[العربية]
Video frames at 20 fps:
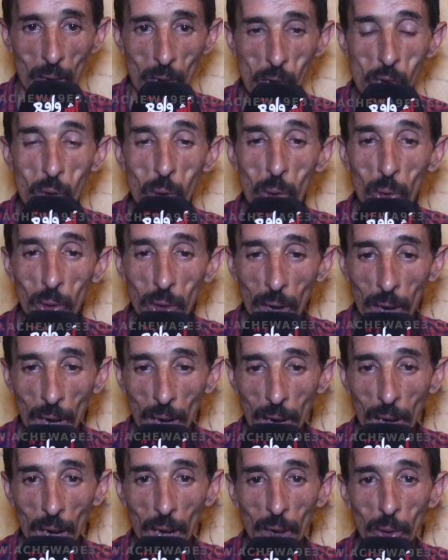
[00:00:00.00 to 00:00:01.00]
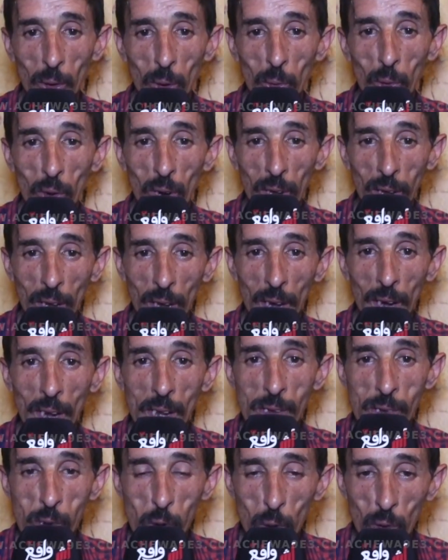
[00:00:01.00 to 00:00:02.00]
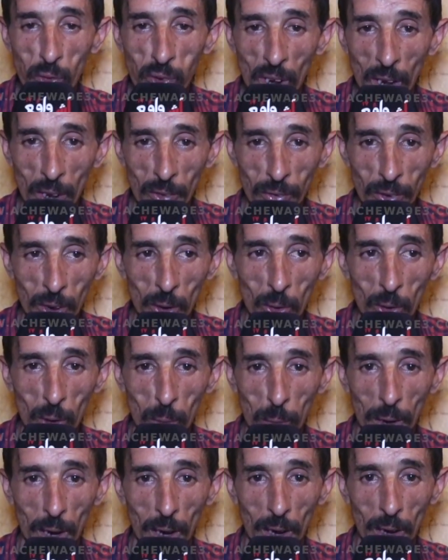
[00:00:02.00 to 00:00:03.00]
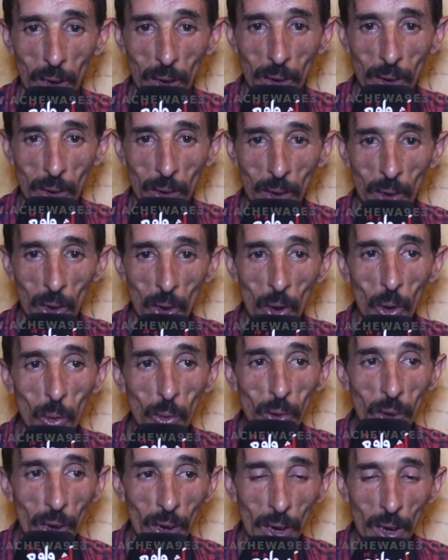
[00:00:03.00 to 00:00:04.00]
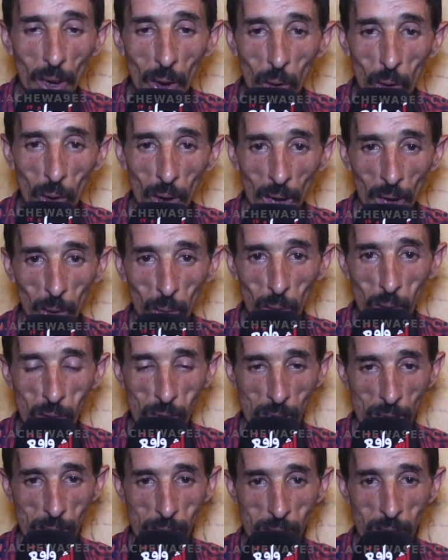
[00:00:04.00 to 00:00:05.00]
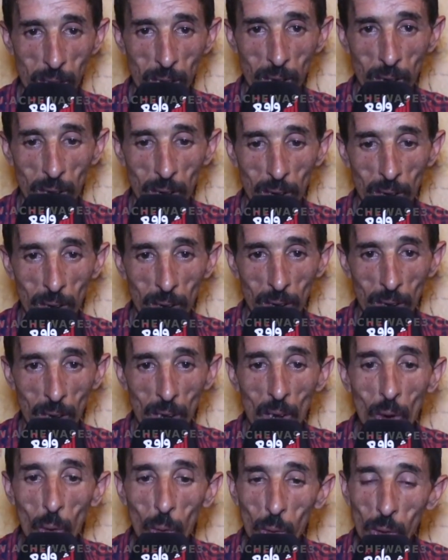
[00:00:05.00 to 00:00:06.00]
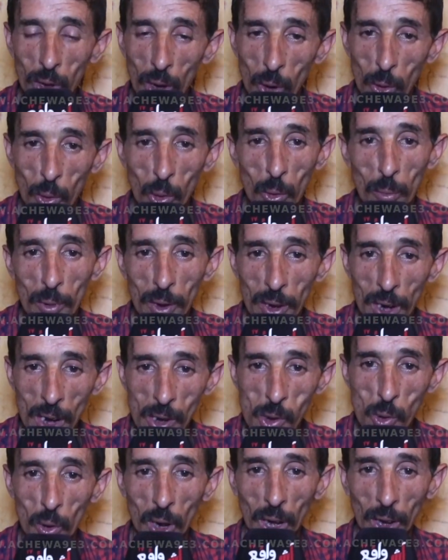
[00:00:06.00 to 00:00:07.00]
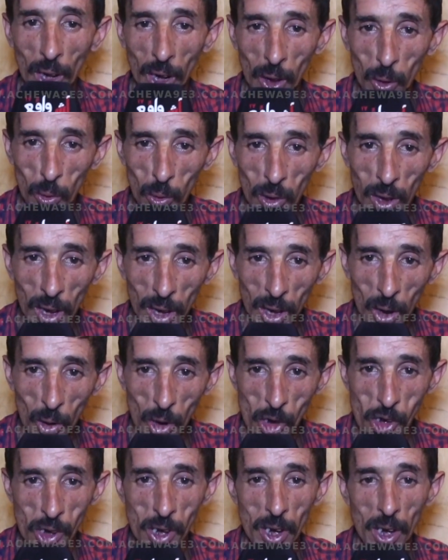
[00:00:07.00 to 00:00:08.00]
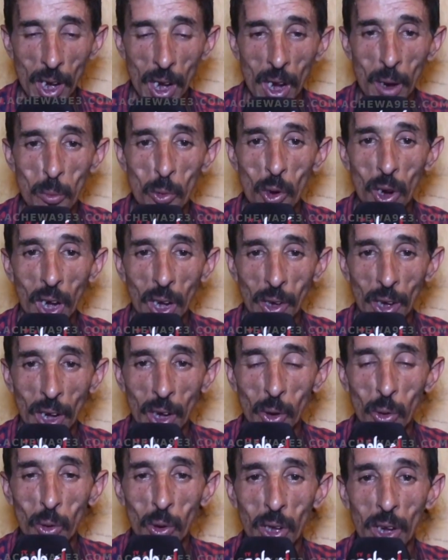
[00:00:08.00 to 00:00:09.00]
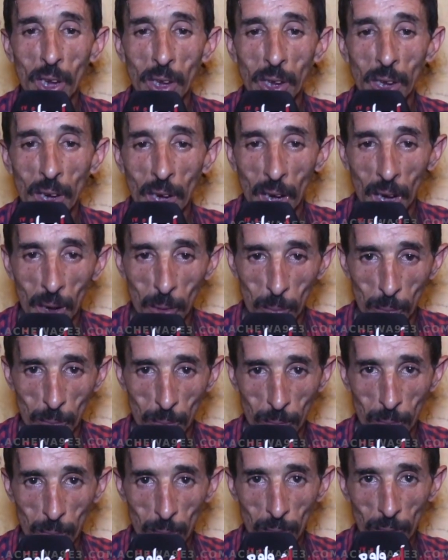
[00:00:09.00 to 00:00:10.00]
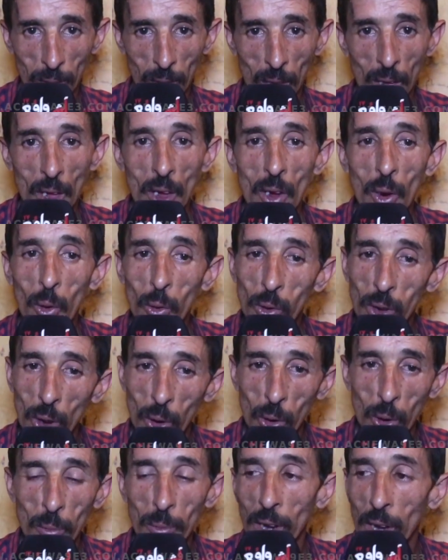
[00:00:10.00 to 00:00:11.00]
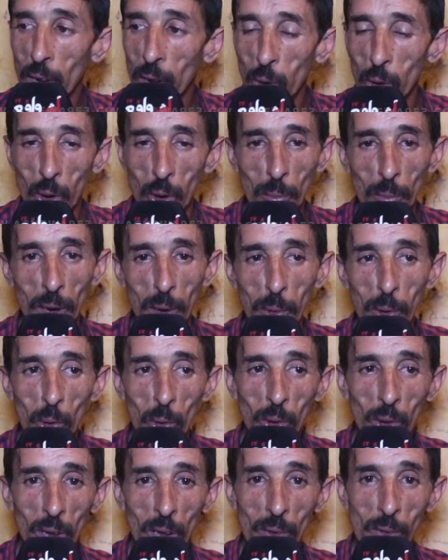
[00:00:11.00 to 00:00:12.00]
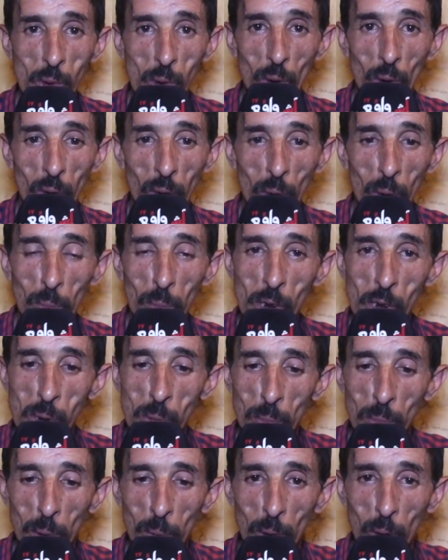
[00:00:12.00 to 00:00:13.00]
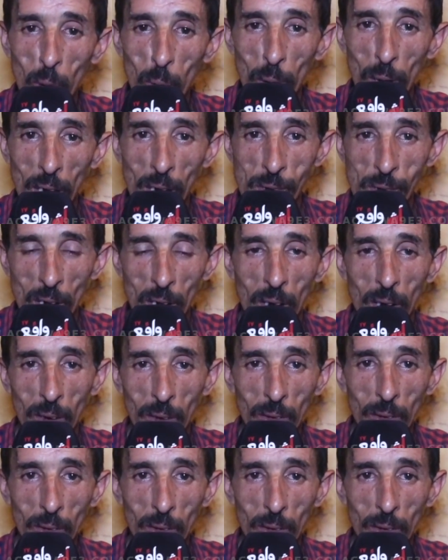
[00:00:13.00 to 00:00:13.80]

شدو الدراري عندهم انا تزيد في ألفين وربعة والدري الآخر عنده تسع سنين وداوهم الناس واحد عنده ثلاثة وعشرين عام وواحد عنده ثلاثين عام وداوهم دخلوهم البيت وتكرفسوا عليهم باش ما بغاو بالعصا